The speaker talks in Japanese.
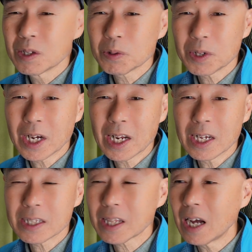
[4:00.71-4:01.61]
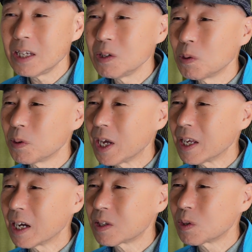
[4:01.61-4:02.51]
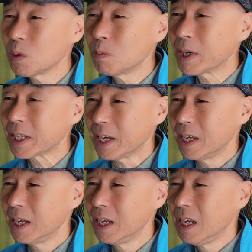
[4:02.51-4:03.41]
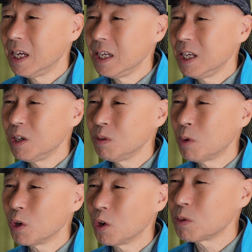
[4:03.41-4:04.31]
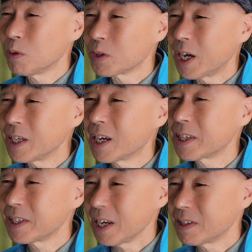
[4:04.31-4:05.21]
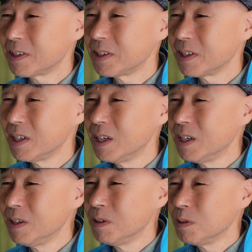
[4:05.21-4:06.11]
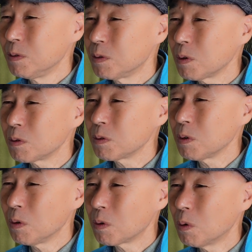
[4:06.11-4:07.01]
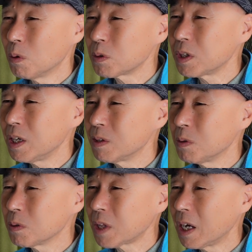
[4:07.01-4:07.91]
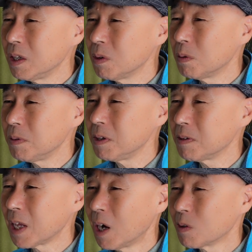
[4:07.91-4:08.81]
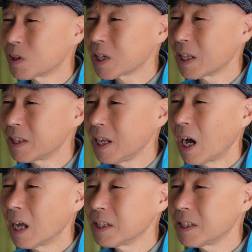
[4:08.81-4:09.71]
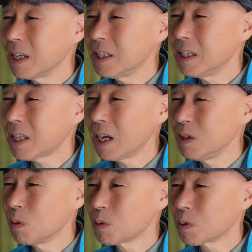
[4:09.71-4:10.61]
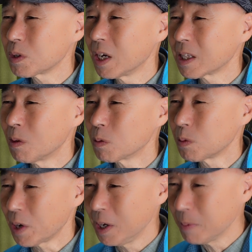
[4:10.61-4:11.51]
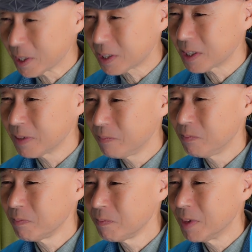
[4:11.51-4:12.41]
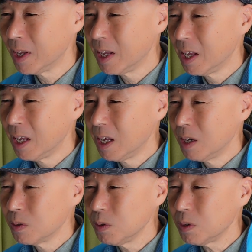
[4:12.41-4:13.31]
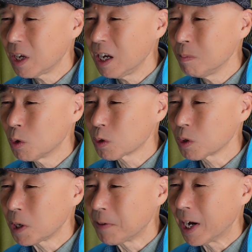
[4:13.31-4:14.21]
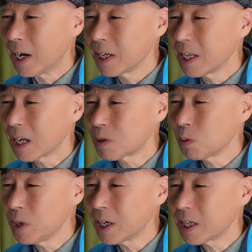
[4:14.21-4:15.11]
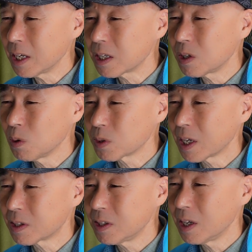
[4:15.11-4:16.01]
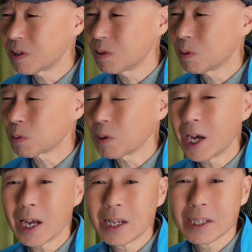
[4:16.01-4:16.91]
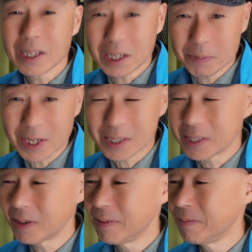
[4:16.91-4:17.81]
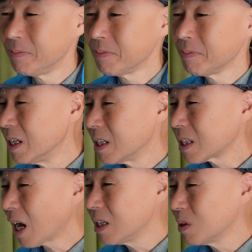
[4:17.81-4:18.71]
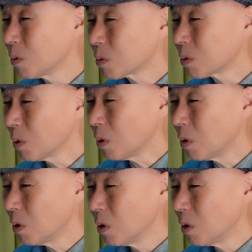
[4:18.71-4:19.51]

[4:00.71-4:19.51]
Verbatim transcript: それから太陽や野鳥まで昼もも大活躍、付属の高性能太陽フィルターを使って安全に太陽の姿を捉えます。風景モードでは野鳥や景色を撮影することができます。太陽と、